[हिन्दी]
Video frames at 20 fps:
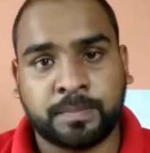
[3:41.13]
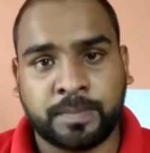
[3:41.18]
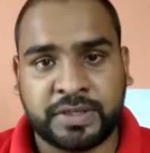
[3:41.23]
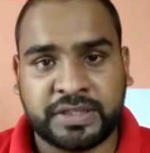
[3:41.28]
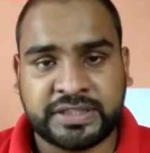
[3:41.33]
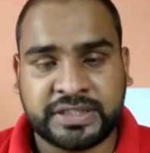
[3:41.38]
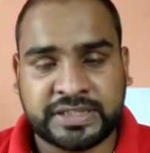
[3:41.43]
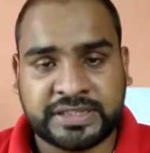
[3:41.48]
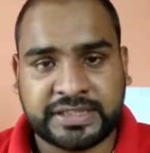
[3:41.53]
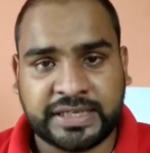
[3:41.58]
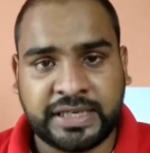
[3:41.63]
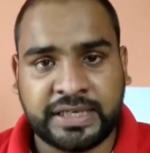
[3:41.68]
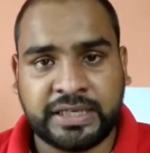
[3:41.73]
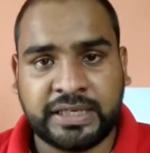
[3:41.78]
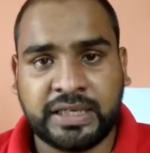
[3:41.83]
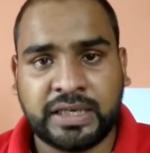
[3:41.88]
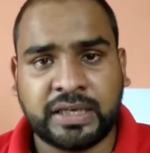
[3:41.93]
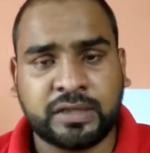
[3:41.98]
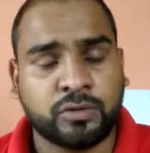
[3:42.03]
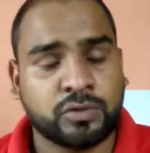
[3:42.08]
फीचर्स एक
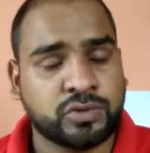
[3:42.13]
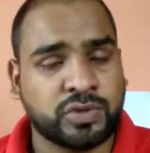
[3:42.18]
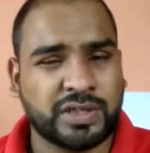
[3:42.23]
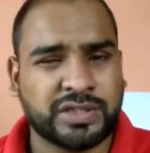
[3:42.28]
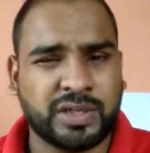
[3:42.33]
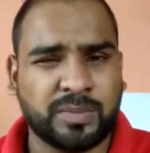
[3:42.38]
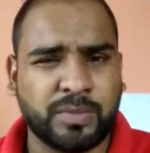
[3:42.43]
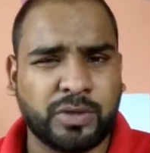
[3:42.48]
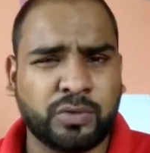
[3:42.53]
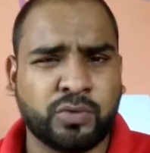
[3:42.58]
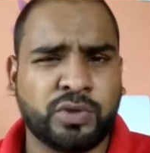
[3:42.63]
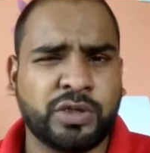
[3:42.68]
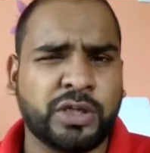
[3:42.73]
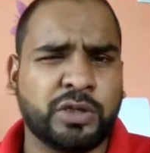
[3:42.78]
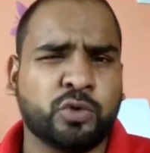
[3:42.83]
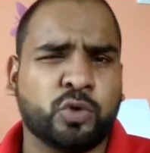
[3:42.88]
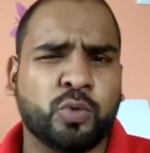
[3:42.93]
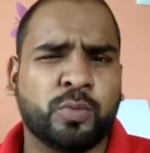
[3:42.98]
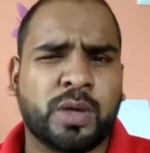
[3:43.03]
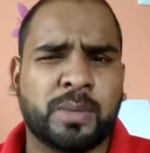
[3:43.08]
ही हैं दोस्तों ऐसा बिल्कुल नहीं
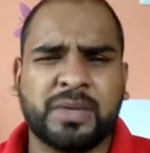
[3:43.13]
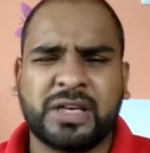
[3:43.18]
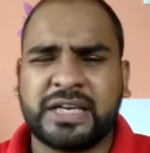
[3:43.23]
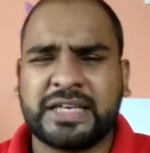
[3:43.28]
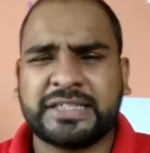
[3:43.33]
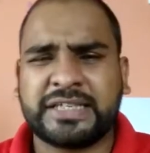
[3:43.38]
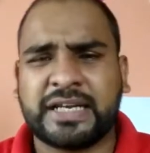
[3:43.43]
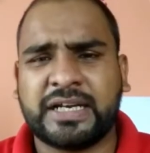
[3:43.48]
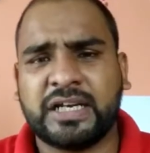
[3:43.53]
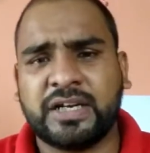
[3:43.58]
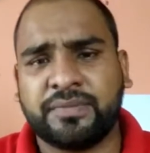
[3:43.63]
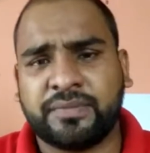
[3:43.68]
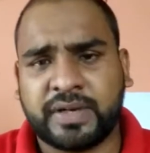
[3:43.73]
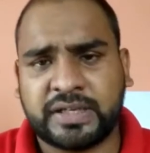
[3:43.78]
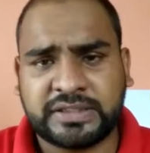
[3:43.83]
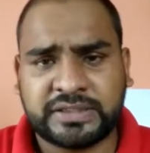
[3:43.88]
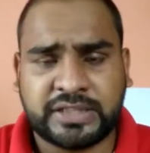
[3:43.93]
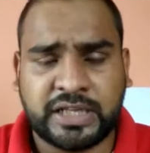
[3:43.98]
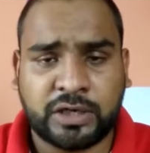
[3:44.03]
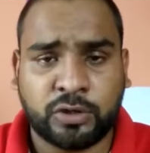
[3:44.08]
है दोनों में हमें कई सारे
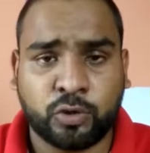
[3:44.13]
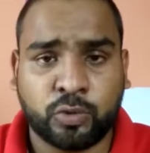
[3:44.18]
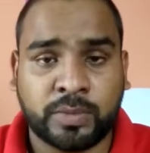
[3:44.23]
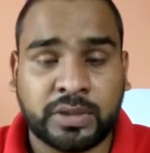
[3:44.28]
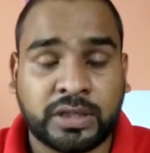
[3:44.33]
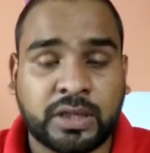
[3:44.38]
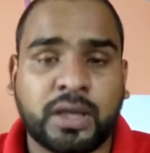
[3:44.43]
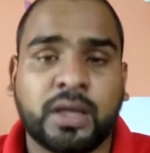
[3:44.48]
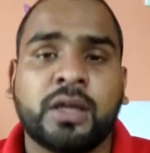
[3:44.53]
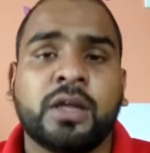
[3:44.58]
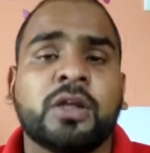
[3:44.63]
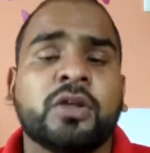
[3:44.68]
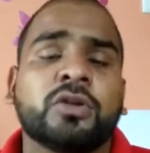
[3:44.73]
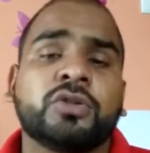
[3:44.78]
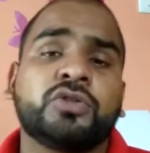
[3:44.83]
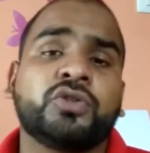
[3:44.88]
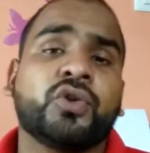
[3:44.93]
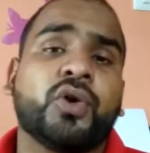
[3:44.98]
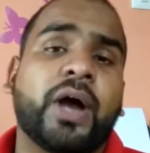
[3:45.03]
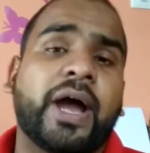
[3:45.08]
डिफरेंस देखने को मिलते
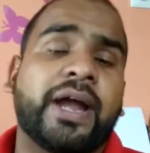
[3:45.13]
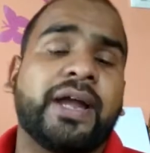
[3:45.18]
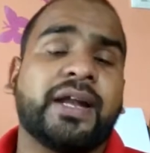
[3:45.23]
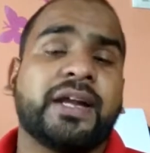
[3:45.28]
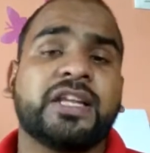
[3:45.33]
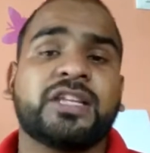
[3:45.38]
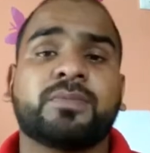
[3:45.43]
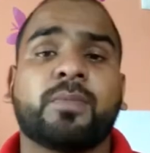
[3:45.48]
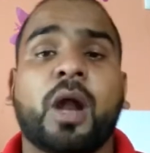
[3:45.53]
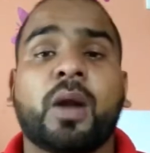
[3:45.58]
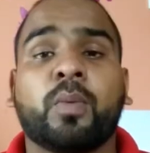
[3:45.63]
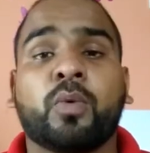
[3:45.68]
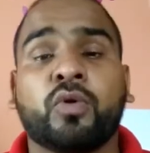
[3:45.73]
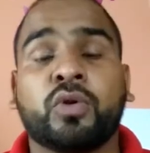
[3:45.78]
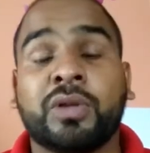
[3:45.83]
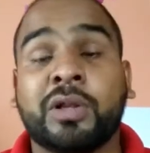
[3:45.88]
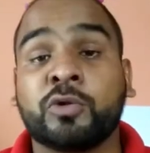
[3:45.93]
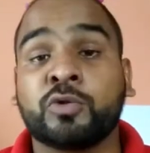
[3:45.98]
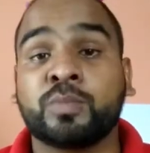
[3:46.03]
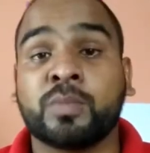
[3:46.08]
हैं जो हाई एंड स्मार्टफोन
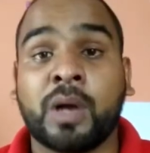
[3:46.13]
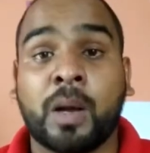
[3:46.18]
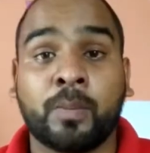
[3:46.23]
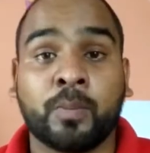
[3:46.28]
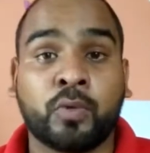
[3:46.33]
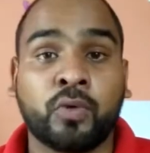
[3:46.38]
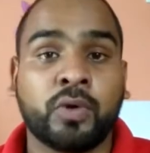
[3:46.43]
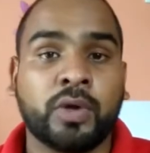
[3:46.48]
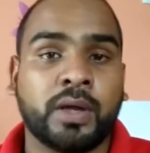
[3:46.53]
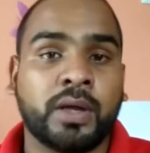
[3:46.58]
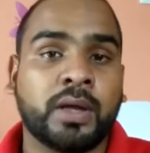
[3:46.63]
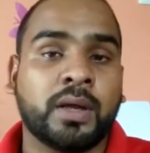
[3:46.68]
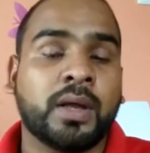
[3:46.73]
होते हैं उसमें हमको